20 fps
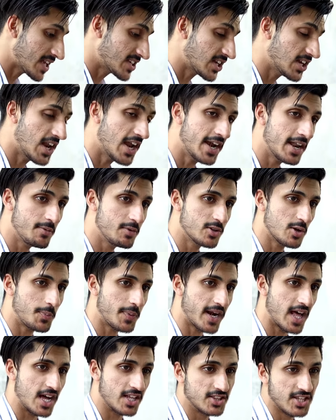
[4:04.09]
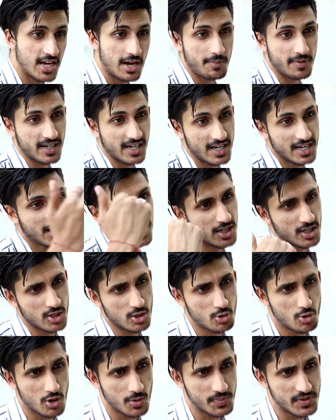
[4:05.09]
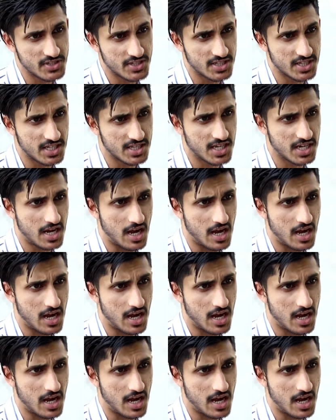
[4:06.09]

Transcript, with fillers: पैसे लेने भी तो पड़ा तेरा पर नंगड़ ना कौन पीछे दे